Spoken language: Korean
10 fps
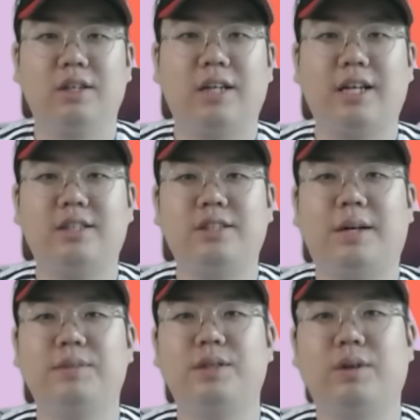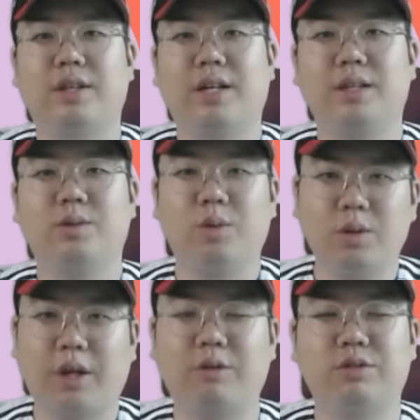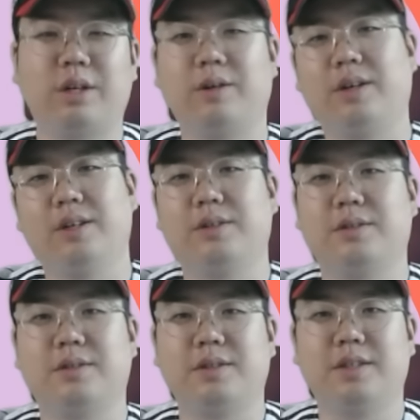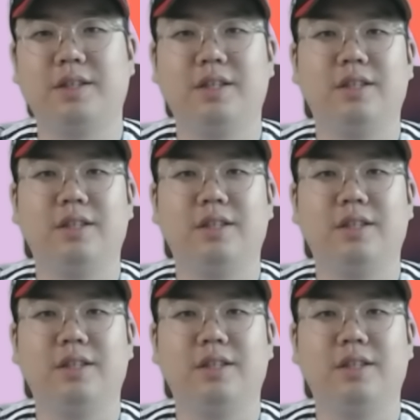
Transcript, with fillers: 다시 잠실 왔다가 또 대구 내려가야 되거든요.